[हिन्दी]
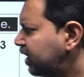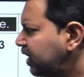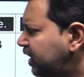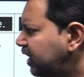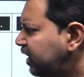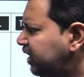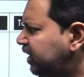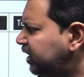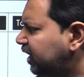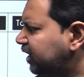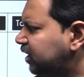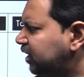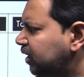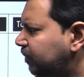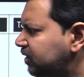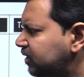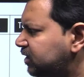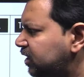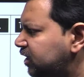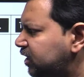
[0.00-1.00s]
यंग
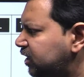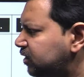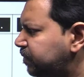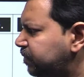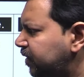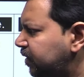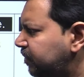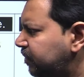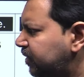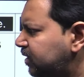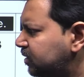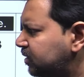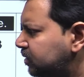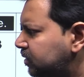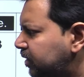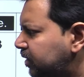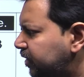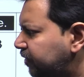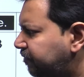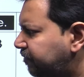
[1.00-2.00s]
डबल सिल्ट एक्सपेरिमेंट
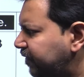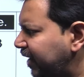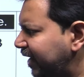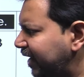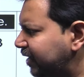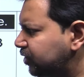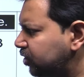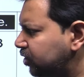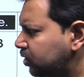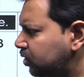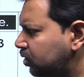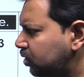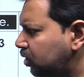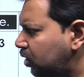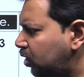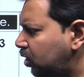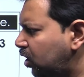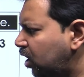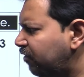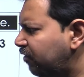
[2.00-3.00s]
डिफ्रैक्शन
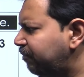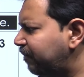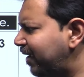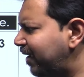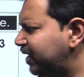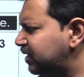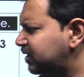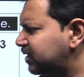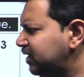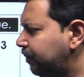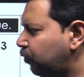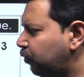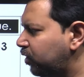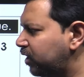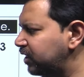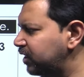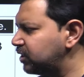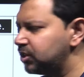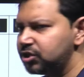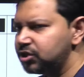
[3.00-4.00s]
लॉ ऑफ माइनस ये
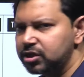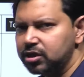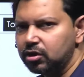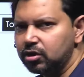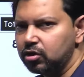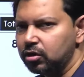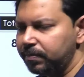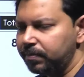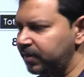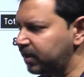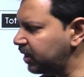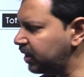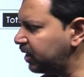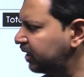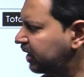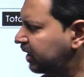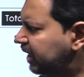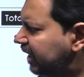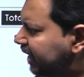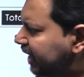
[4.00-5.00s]
पोलराइजेशन का टॉपिक
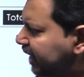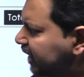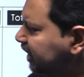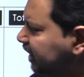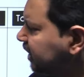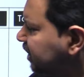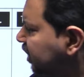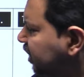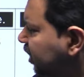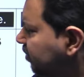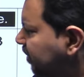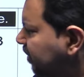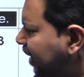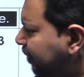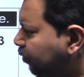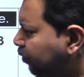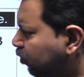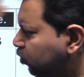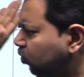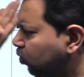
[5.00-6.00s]
है इन तीन में
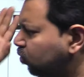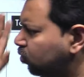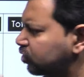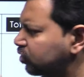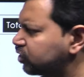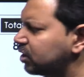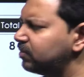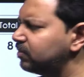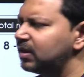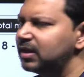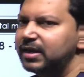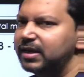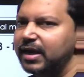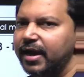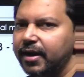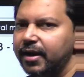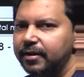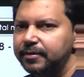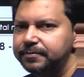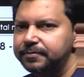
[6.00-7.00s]
आपको दो क्वेश्चन मिल
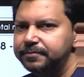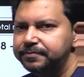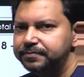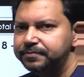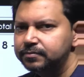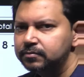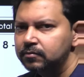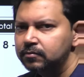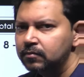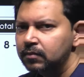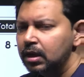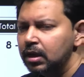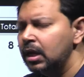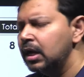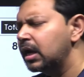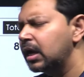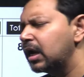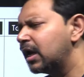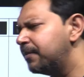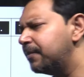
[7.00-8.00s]
जाएगा
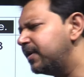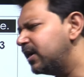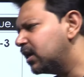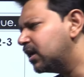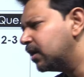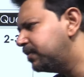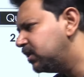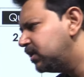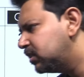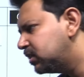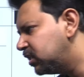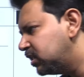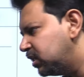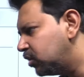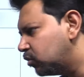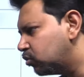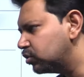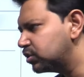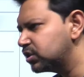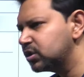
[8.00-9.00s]
कभी कभी तीन
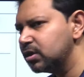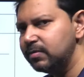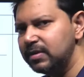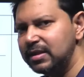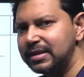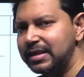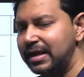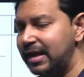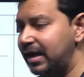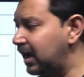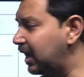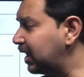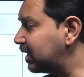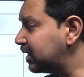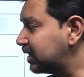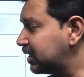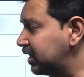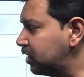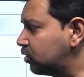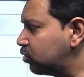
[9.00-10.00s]
क्वेश्चन मिलता है अगर
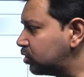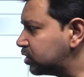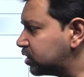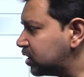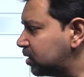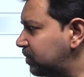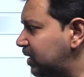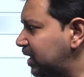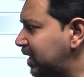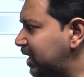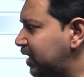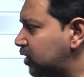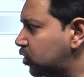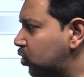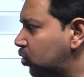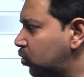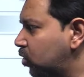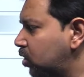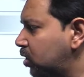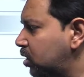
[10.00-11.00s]
तीन क्वेश्चन मिलेगा तो
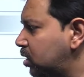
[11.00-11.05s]
वो